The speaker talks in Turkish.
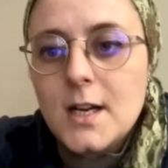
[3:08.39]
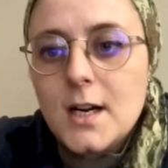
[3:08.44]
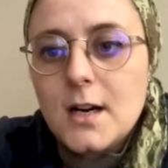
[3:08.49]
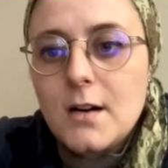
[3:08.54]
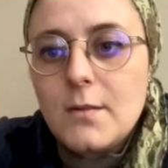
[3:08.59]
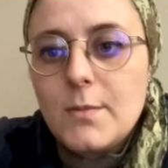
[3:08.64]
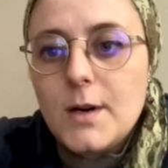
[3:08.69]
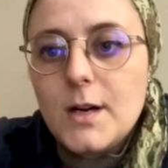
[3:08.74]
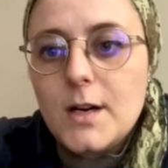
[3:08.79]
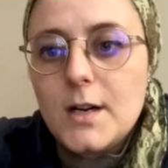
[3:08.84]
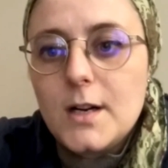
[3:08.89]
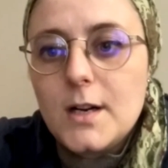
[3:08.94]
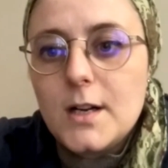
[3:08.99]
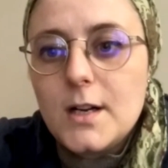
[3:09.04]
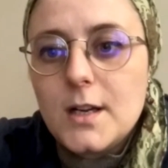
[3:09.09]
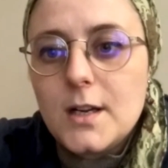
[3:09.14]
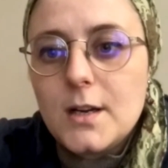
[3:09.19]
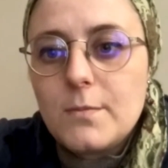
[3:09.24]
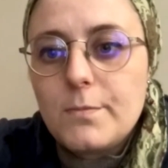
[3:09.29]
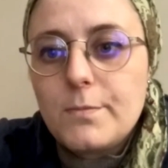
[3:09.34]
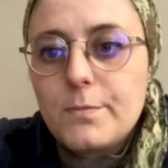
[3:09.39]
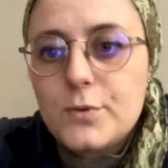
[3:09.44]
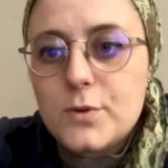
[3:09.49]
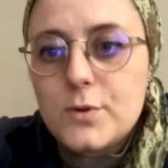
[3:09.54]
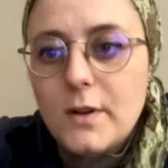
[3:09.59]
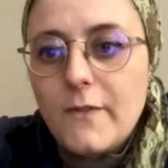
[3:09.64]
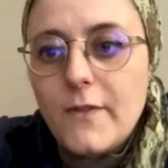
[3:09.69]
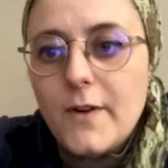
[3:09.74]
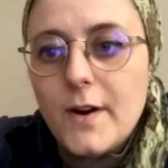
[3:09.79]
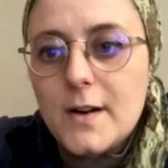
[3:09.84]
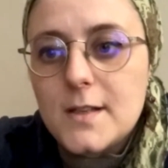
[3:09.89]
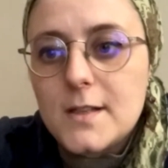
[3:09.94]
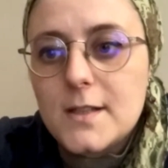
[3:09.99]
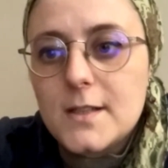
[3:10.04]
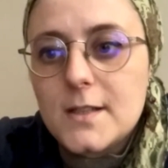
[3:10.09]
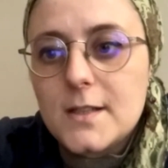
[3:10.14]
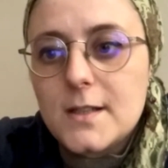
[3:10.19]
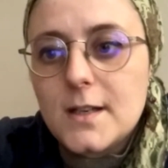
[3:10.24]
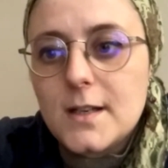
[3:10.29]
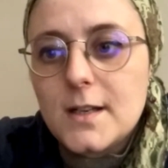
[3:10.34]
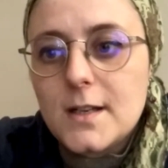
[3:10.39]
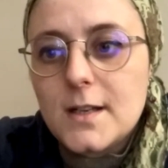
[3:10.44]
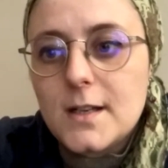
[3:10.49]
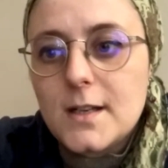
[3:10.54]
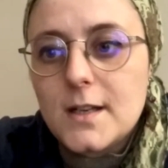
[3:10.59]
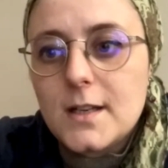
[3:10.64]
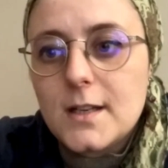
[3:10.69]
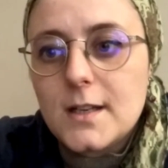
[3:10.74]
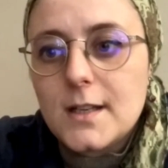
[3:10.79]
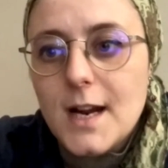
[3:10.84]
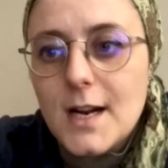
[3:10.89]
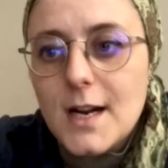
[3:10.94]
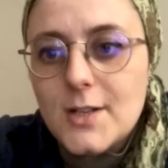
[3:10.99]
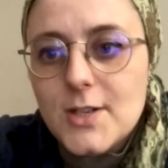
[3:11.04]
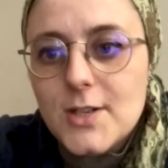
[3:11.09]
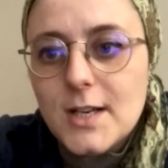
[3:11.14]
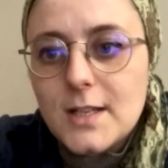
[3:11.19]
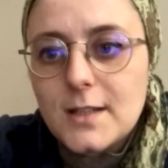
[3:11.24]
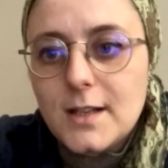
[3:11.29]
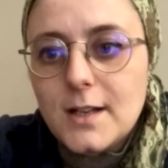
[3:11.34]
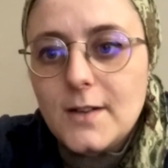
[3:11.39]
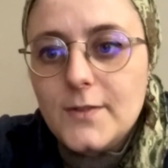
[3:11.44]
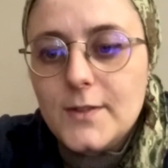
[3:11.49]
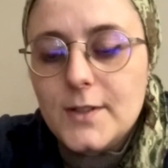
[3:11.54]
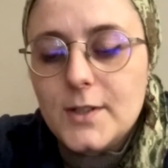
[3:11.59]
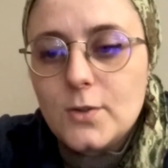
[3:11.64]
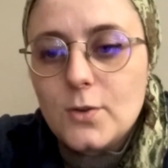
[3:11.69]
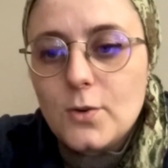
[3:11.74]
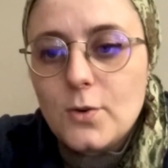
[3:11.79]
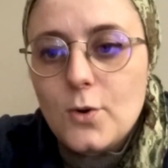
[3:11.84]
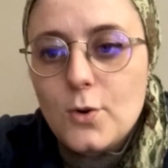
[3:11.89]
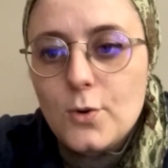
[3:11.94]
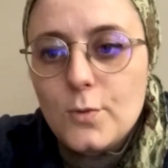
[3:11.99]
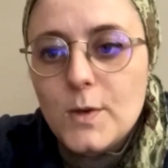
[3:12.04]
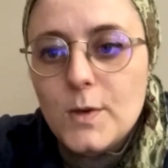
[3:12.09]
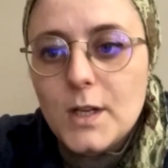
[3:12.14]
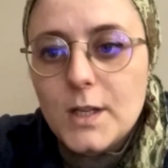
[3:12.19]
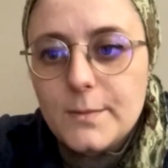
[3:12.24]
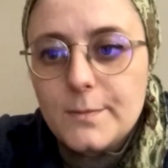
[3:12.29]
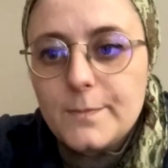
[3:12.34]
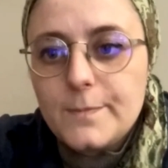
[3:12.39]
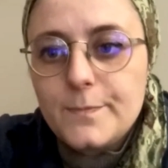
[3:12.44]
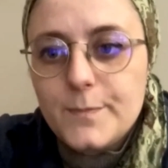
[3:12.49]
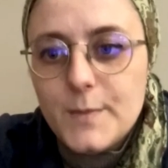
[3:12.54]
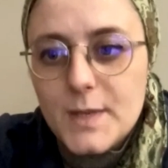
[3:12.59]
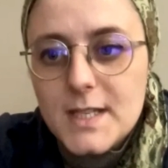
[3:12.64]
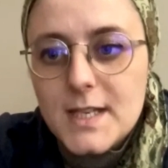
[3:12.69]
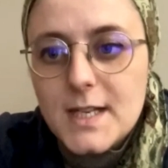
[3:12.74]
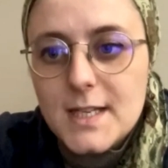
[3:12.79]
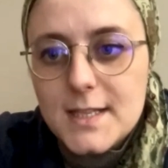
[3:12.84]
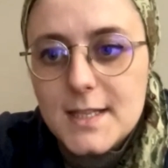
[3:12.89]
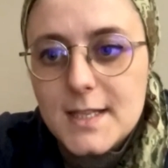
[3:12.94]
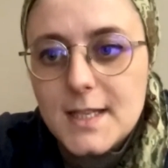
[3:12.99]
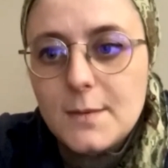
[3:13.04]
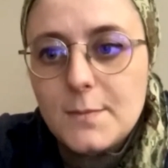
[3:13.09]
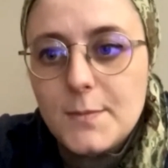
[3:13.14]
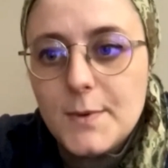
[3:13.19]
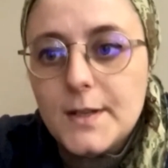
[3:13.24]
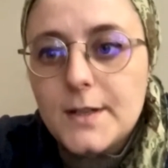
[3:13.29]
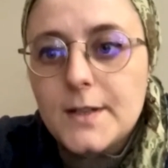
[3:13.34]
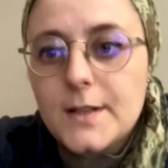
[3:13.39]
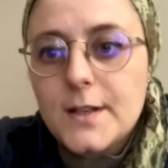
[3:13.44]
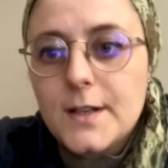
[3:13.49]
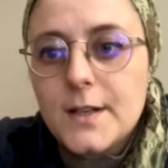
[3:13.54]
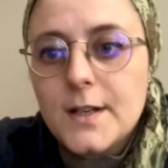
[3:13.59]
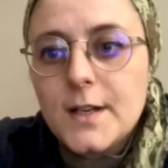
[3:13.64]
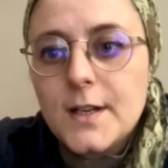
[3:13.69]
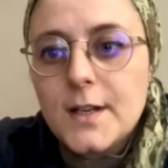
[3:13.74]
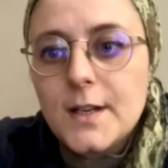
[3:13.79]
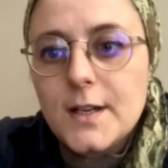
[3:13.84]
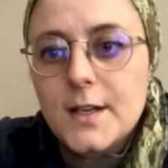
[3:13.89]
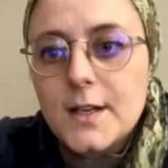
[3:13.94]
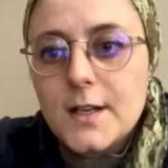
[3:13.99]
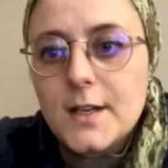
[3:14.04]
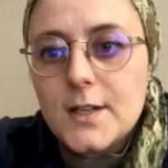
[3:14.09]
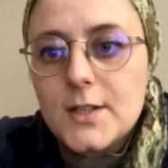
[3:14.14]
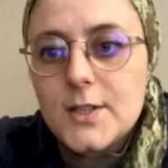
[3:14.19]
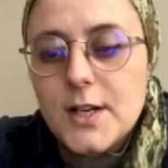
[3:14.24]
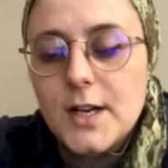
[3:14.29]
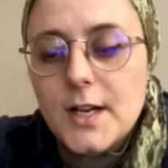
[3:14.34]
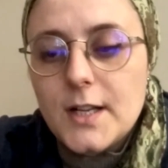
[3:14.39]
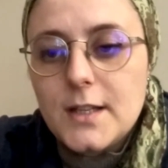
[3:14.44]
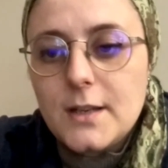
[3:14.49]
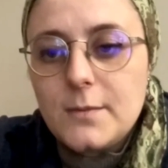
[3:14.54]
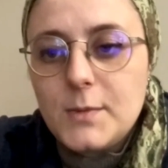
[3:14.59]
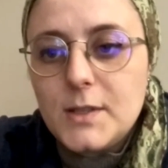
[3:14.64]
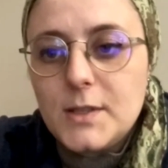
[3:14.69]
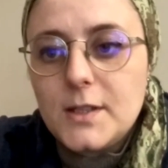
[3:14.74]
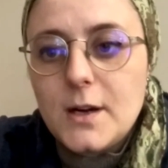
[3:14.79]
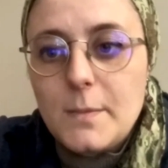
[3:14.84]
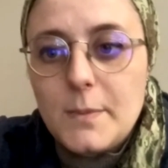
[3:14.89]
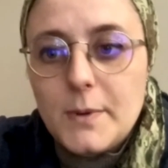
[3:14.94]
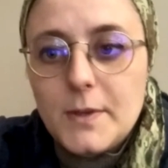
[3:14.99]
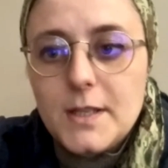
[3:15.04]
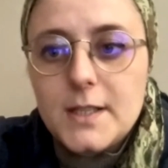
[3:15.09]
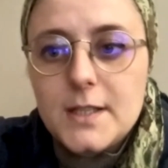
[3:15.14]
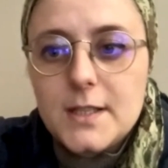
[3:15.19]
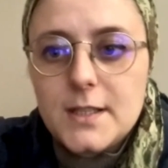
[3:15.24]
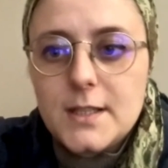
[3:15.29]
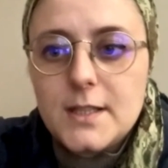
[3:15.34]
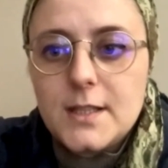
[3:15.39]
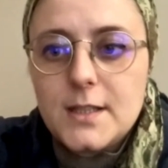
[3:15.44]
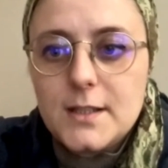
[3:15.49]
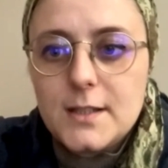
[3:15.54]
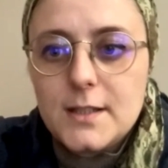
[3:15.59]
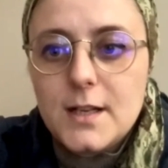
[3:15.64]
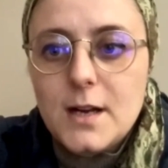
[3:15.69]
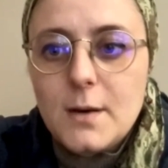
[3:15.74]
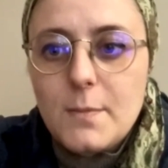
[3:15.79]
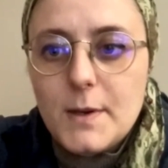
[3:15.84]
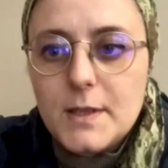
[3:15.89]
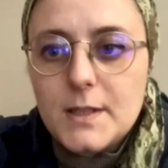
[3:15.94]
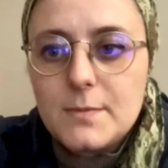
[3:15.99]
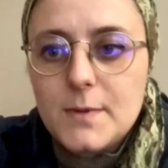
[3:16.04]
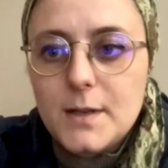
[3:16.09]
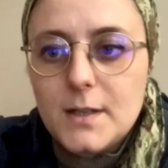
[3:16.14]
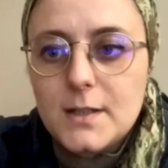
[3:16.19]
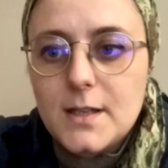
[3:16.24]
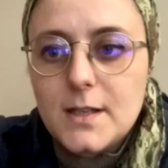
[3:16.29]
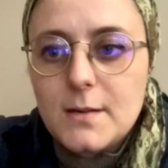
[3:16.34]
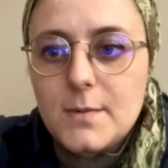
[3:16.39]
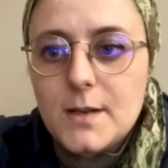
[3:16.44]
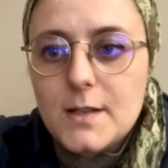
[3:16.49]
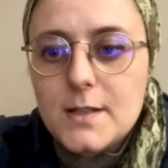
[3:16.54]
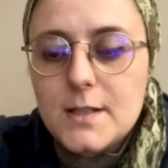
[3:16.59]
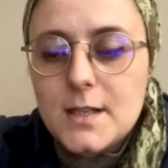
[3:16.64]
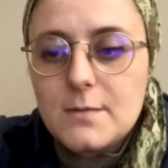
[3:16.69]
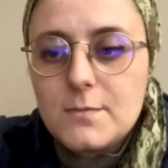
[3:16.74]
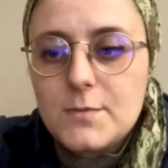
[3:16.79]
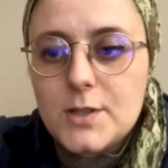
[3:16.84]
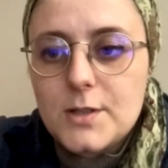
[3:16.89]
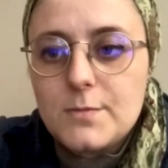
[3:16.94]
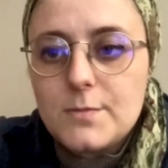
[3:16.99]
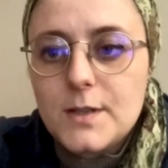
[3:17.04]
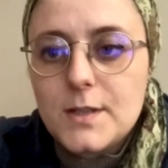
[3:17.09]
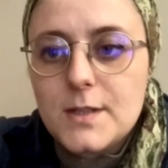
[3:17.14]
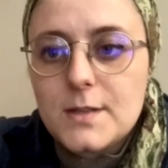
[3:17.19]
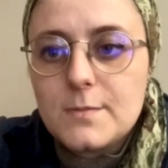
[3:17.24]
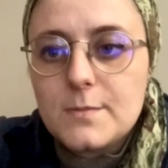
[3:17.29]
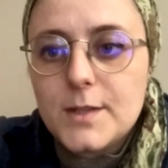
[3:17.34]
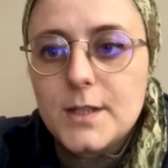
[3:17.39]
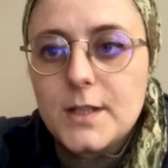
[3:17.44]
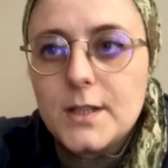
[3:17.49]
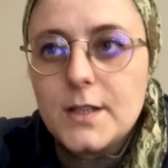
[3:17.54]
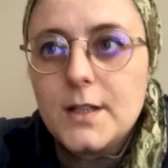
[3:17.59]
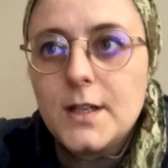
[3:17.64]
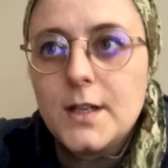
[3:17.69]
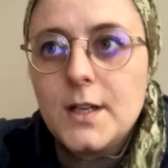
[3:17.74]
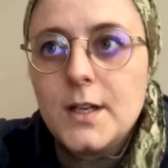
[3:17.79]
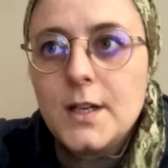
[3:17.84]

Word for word: Ama e, bu sefer e, gerçekten ölüm kalım meselesi gibi e, cehennemin kapılarını kapatmak diye bahsetmiştim yazımda.